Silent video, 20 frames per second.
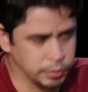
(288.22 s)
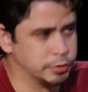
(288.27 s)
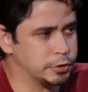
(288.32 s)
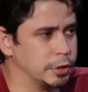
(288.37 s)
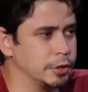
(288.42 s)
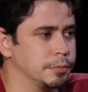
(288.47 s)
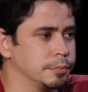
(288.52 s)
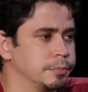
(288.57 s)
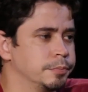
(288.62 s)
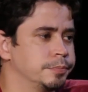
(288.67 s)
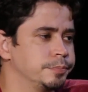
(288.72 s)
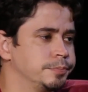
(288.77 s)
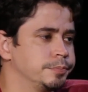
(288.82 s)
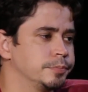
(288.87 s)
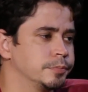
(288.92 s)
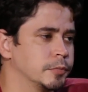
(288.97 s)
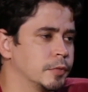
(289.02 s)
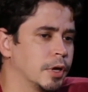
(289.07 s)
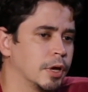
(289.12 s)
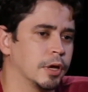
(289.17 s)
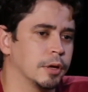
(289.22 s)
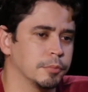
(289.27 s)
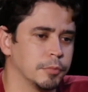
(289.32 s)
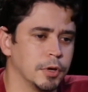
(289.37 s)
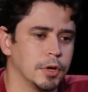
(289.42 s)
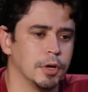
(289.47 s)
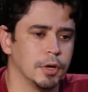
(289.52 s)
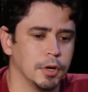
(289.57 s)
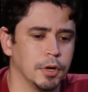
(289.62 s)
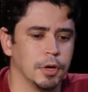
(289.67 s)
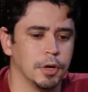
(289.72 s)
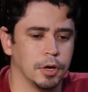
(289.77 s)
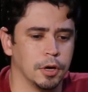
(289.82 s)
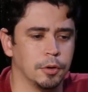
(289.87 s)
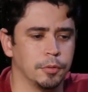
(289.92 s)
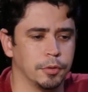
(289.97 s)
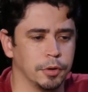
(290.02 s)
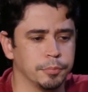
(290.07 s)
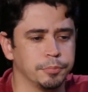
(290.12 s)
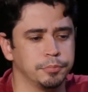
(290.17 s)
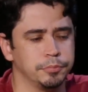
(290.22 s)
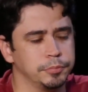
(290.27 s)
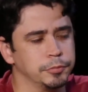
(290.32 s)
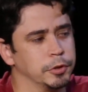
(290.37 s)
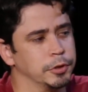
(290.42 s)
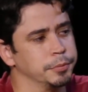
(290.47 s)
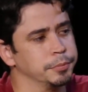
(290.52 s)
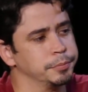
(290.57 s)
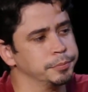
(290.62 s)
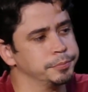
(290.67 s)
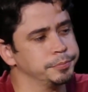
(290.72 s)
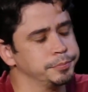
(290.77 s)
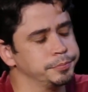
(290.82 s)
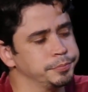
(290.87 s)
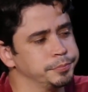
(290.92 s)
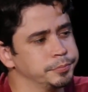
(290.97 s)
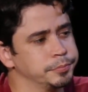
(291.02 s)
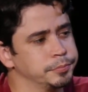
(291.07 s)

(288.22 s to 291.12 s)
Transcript: no período. É. Então, e você é... tem sentido